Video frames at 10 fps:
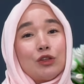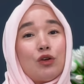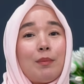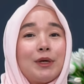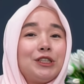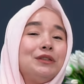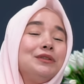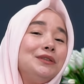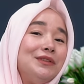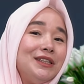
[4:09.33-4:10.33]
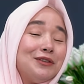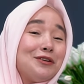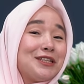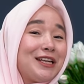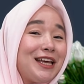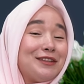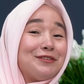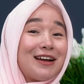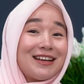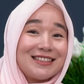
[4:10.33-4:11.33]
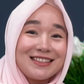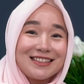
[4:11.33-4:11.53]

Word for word: Ну а пошив твидового жакета в разных